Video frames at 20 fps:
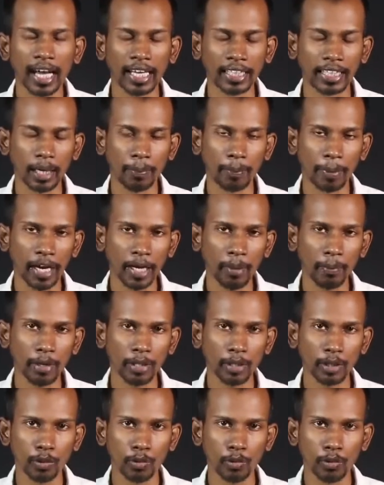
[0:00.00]
அதில்
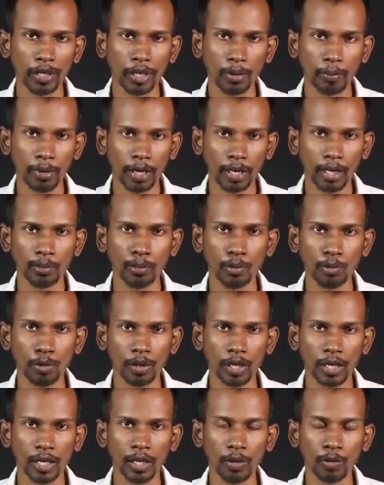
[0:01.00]
பயன்படுத்தக்கூடிய மரம்
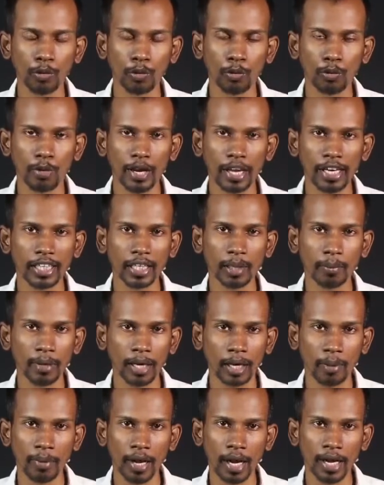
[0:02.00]
கூட ஒரு உயர்ந்த
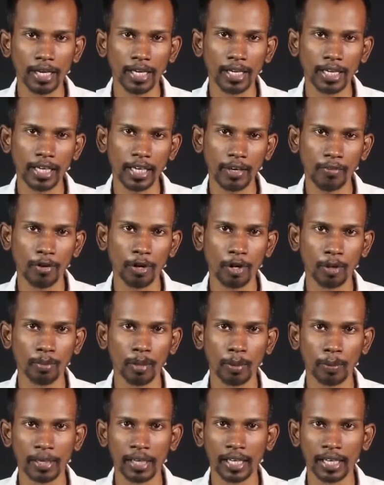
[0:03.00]
மரமாக இருக்க வேண்டும்
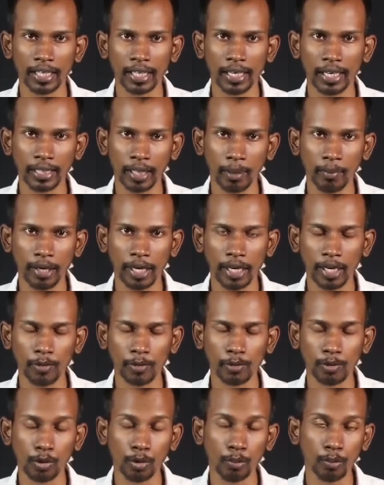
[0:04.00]
அப்படிங்கிறதுல
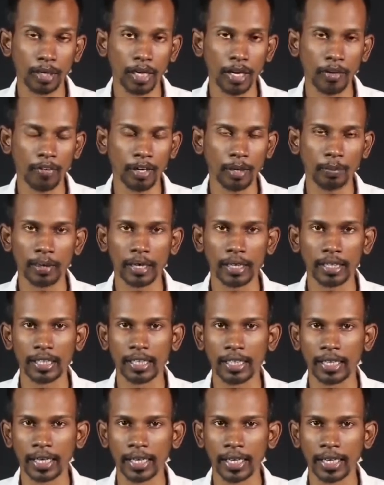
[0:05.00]
தமிழர்கள் வந்து ரொம்ப கவனமாக
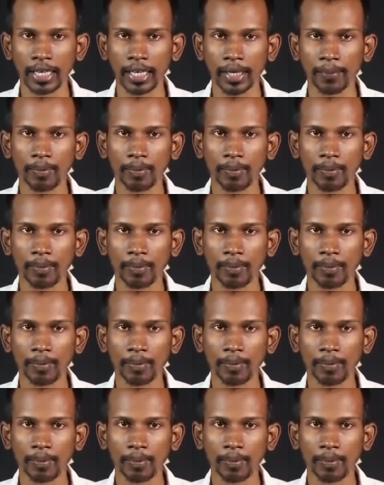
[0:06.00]
இருந்திருக்காங்க